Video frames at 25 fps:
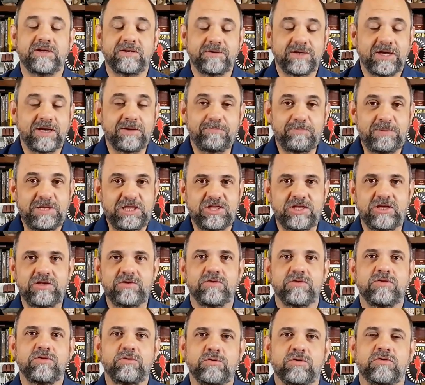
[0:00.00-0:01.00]

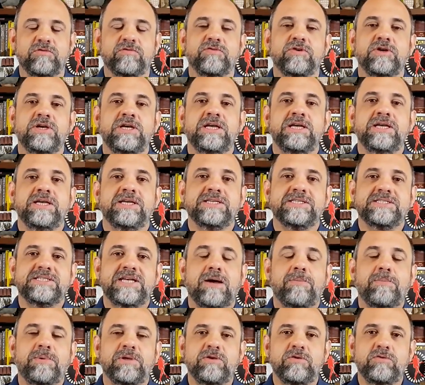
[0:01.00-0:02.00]
repetindo de novo,
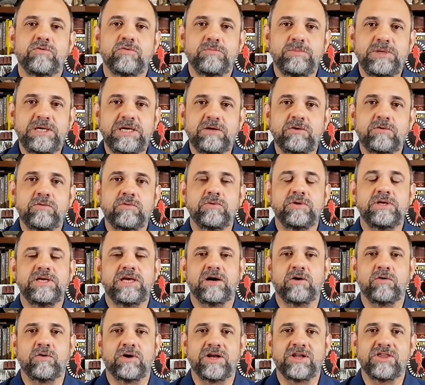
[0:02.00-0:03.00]
sábado e domingo, e
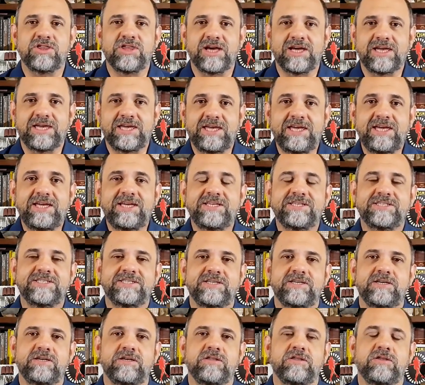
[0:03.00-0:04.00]
agora dia
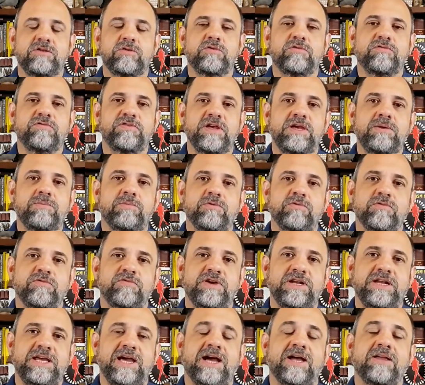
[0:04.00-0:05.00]
15 de novembro, no
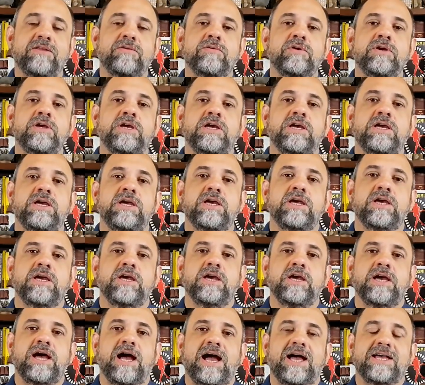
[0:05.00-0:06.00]
feriado,
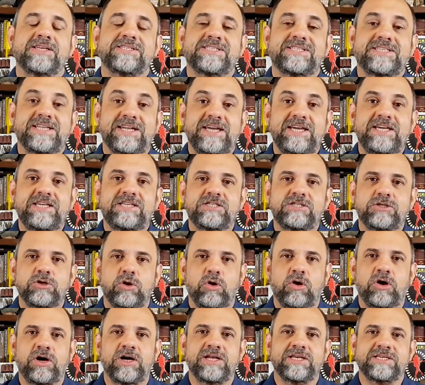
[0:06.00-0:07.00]
às 3
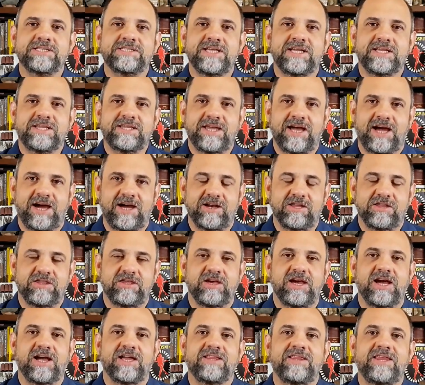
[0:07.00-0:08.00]
horas da
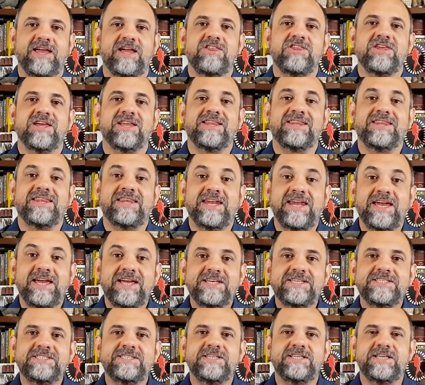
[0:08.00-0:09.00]
tarde, até dia
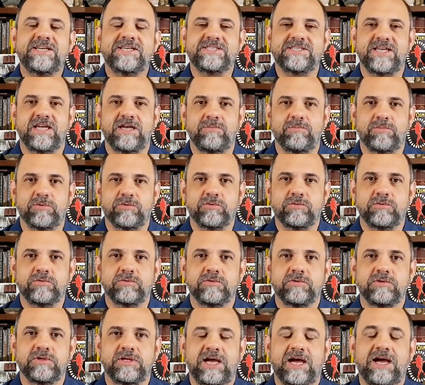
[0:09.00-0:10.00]
3 de dezembro,
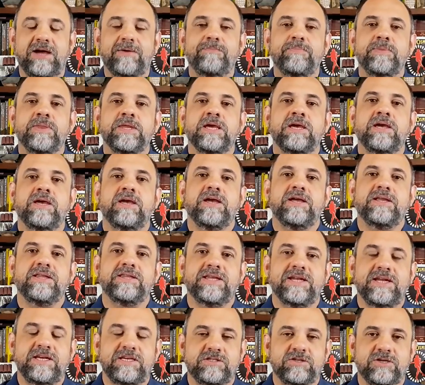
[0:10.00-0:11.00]
tá?
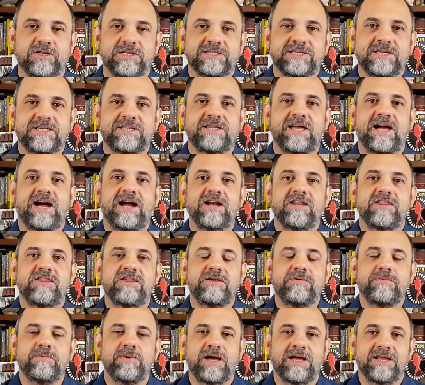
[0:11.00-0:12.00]
3 horas da tarde
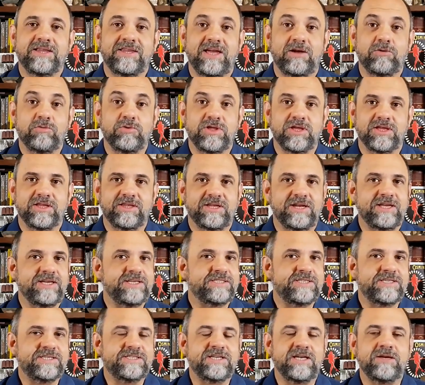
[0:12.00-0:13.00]
até o dia 3
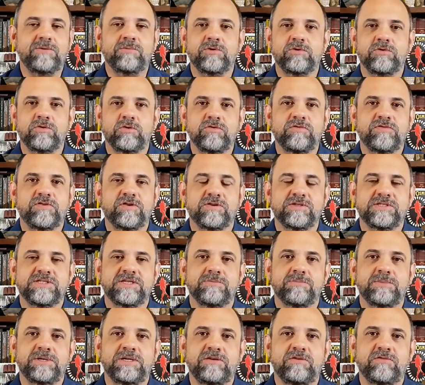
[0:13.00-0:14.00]
de dezembro, todo final de
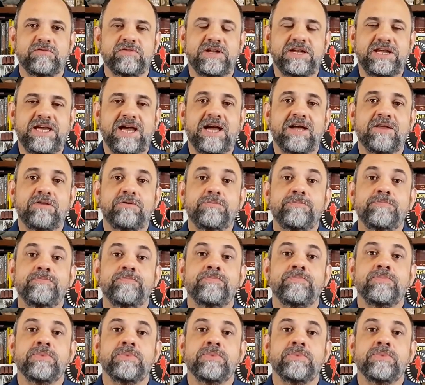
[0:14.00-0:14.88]
semana e no feriado,